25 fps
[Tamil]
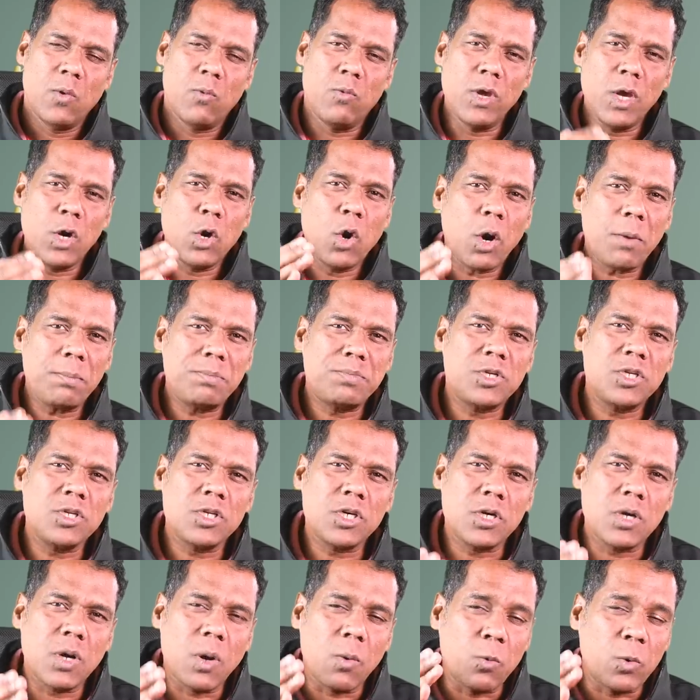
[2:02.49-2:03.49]
வி ஹோப் டு
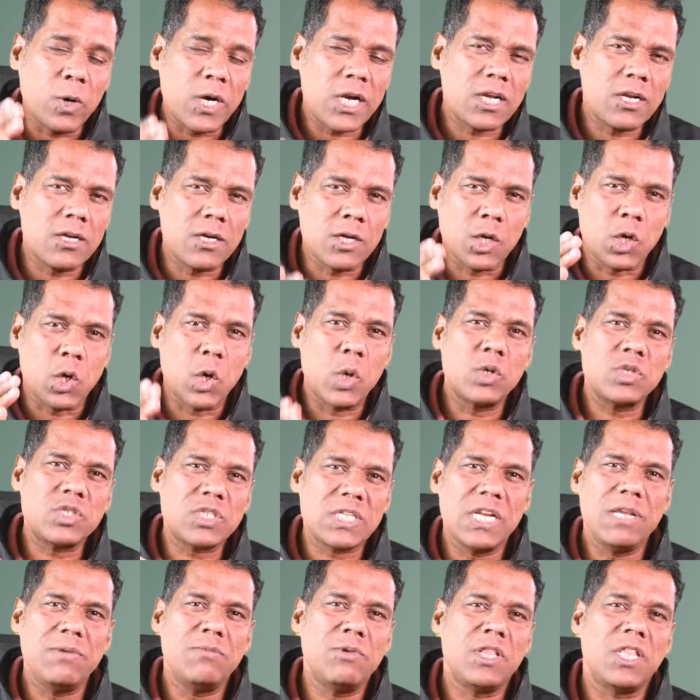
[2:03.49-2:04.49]
ஒர்க்
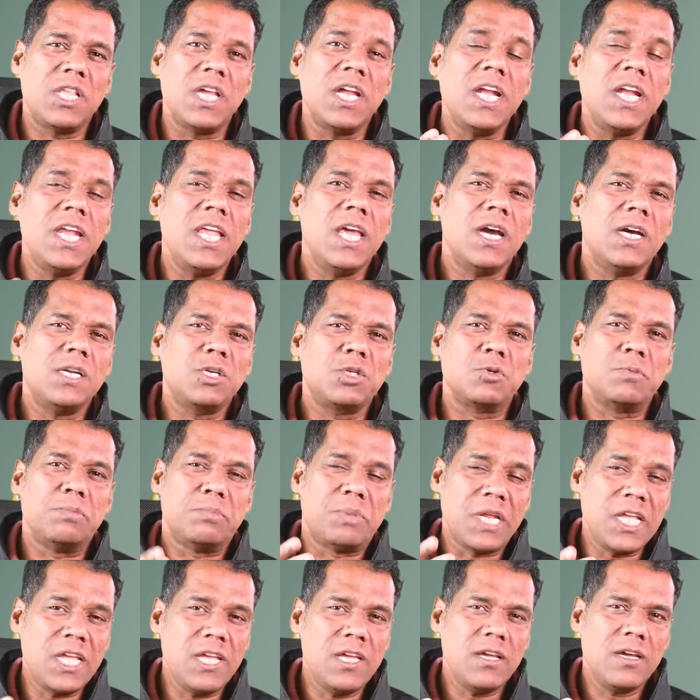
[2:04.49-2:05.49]
க்ளோஸ்லி வித் இந்தியா டு
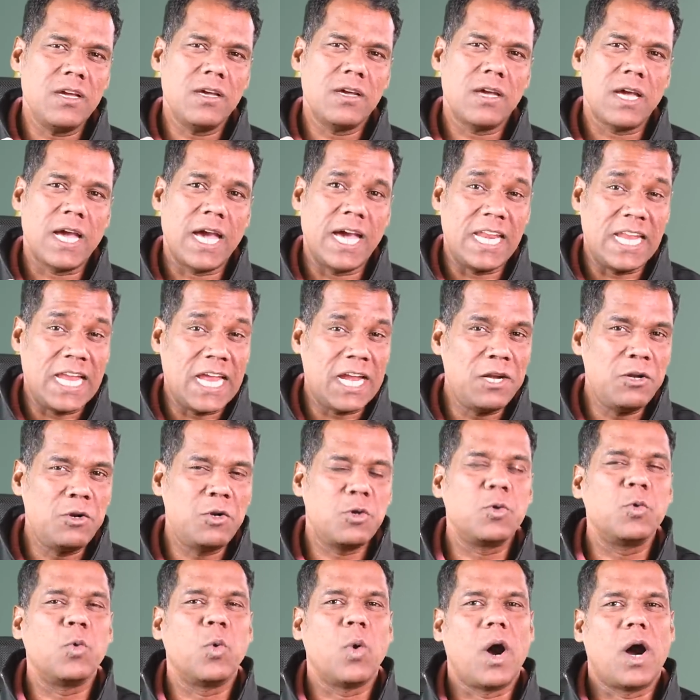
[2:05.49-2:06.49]
பிரிங் அண்ட் என்
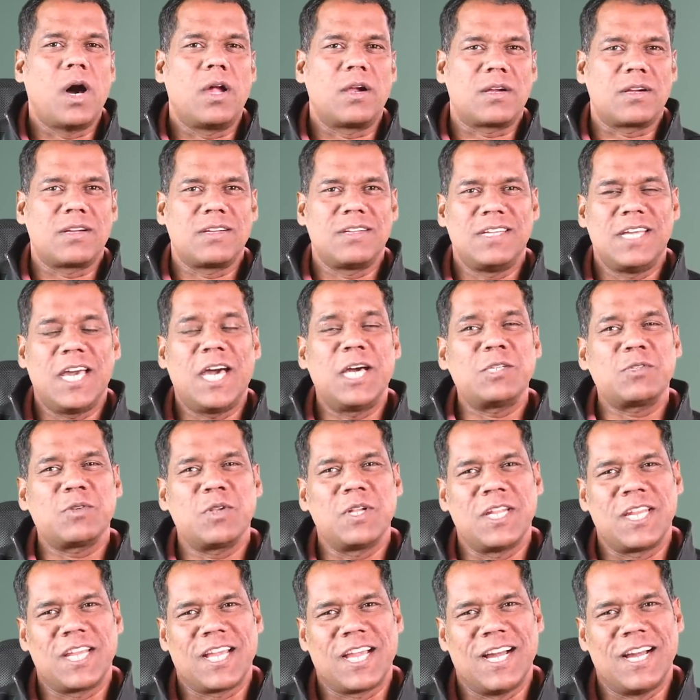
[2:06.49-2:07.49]
டு வார் யார்
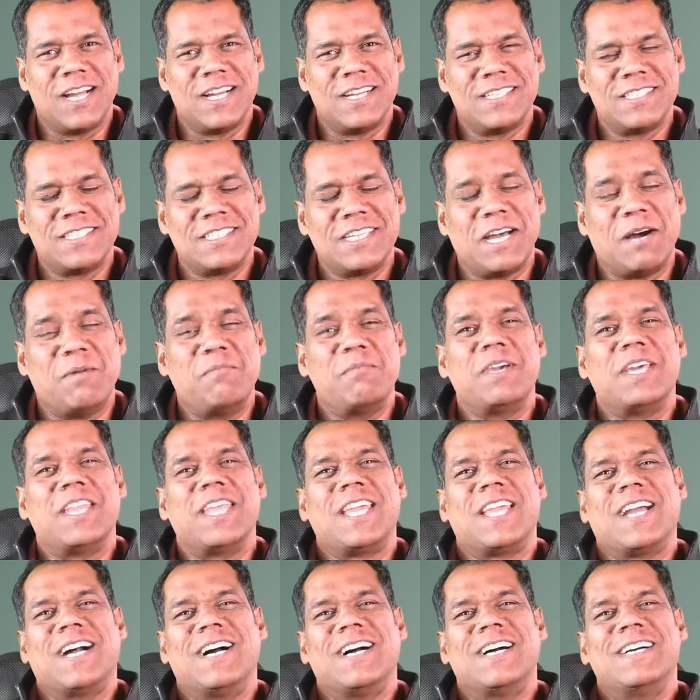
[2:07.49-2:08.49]
சொல்லியிருக்கா
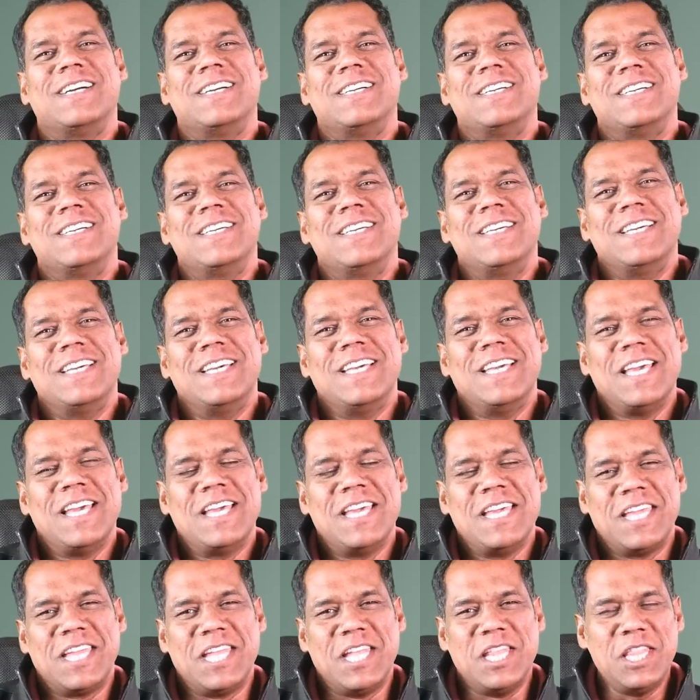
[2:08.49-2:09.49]
அமெரிக்கா
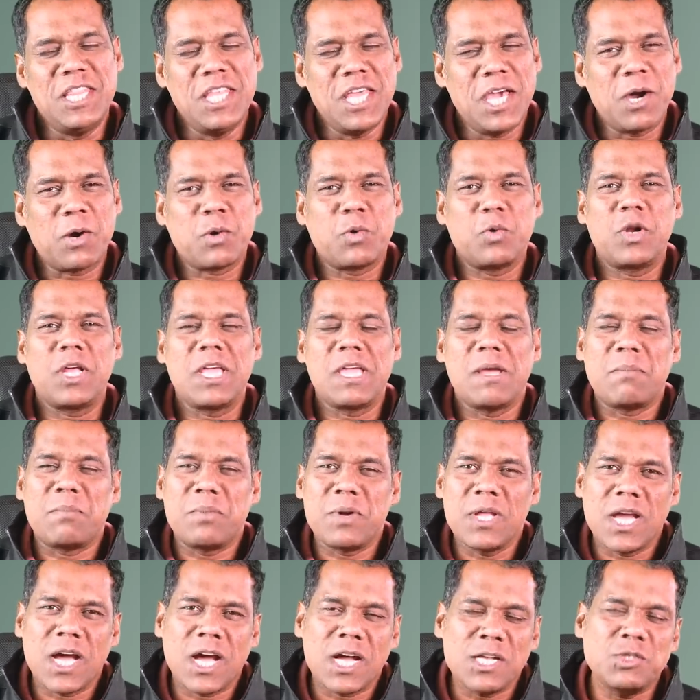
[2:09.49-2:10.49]
இந்தியா கூட
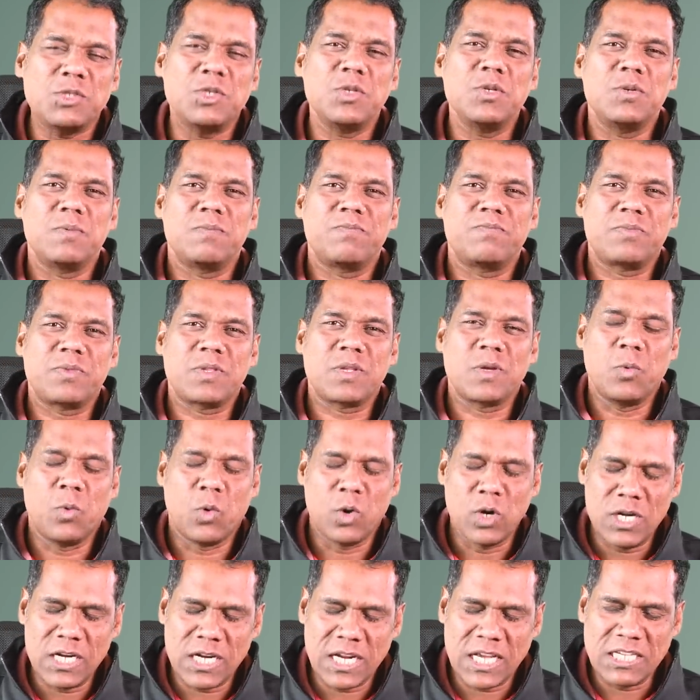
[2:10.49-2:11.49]
எப்படியாச்சும்
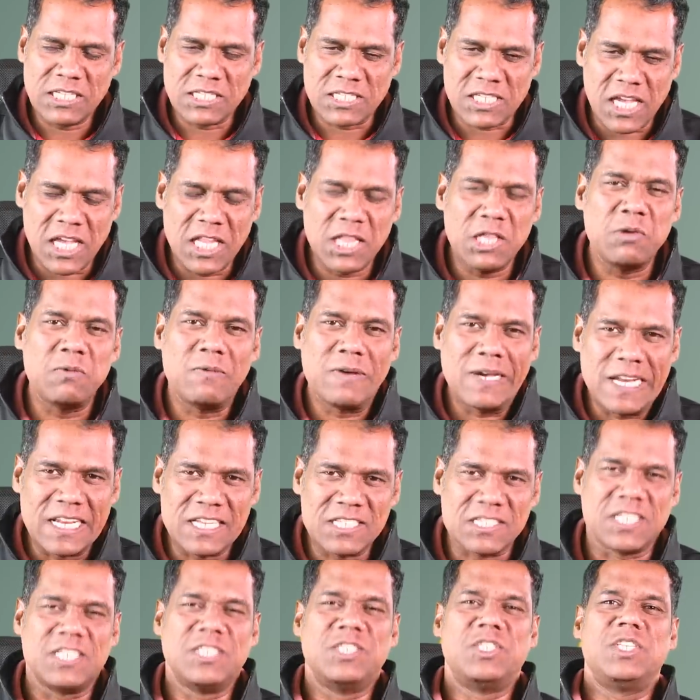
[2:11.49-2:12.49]
ஒன்னா சேர்ந்து
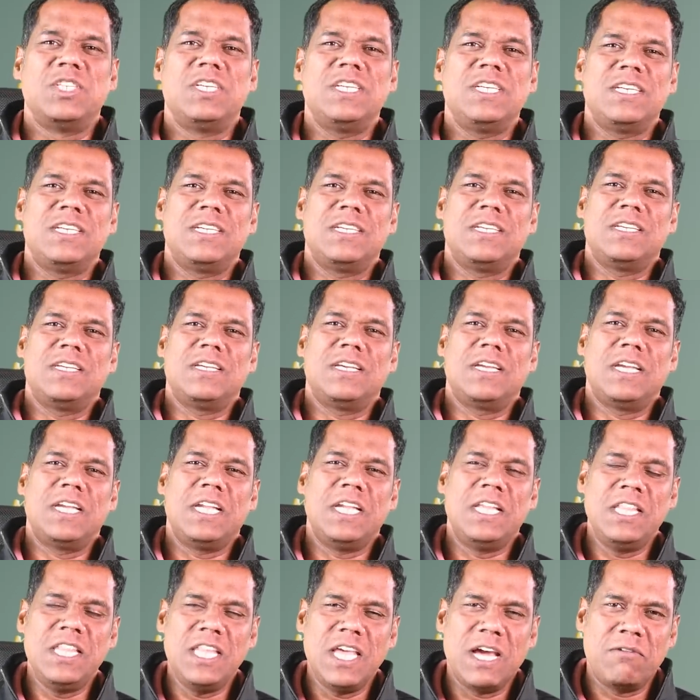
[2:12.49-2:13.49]
வேலை செஞ்சு
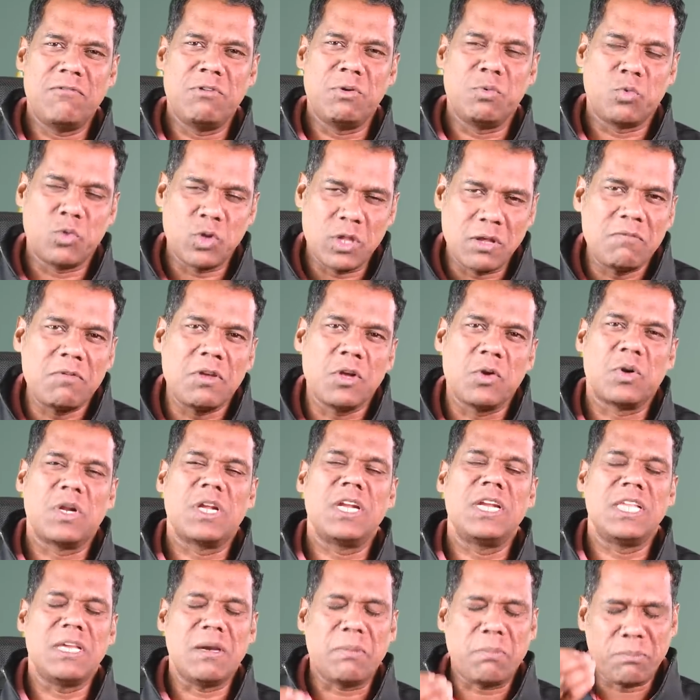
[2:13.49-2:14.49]
இந்தியாவின்
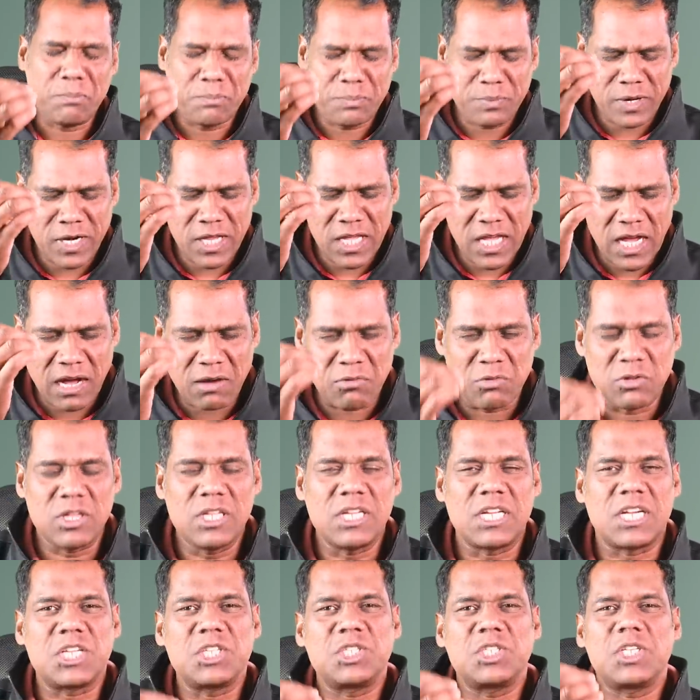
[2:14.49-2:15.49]
உதவியுடன்
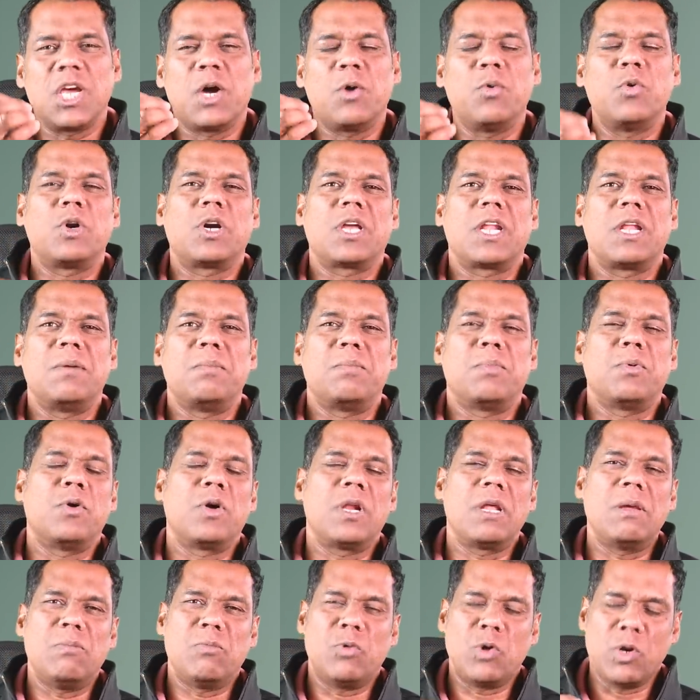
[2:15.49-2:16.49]
எப்படியாவது ரஷ்யா உக்ரைன்
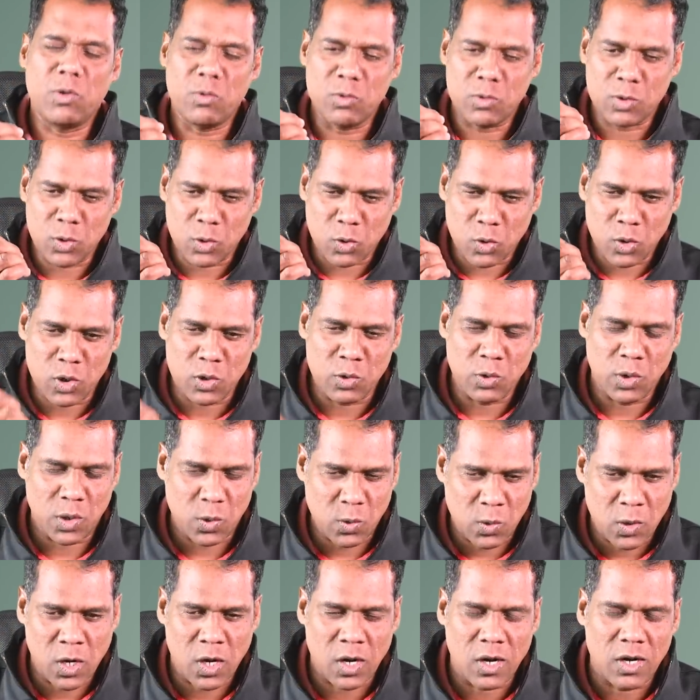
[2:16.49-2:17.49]
போரை முடிவுக்கு கொண்டு
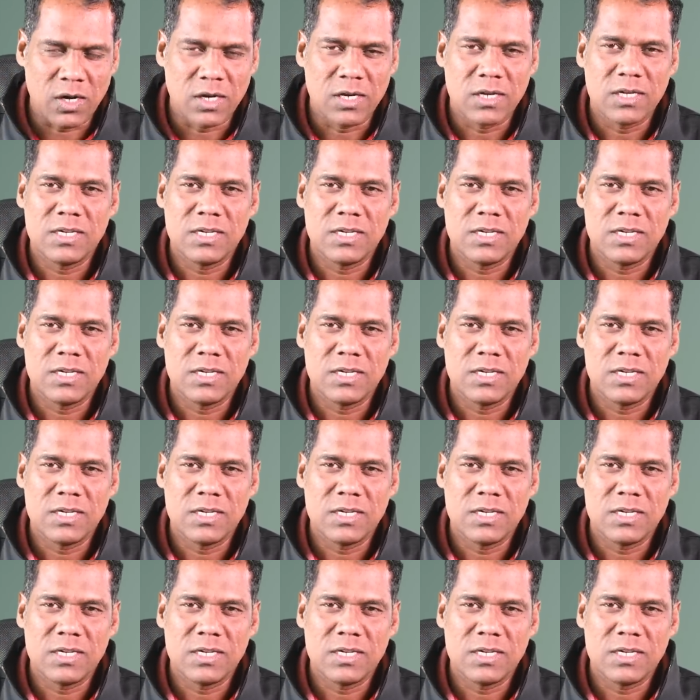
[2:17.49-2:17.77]
வருவோம்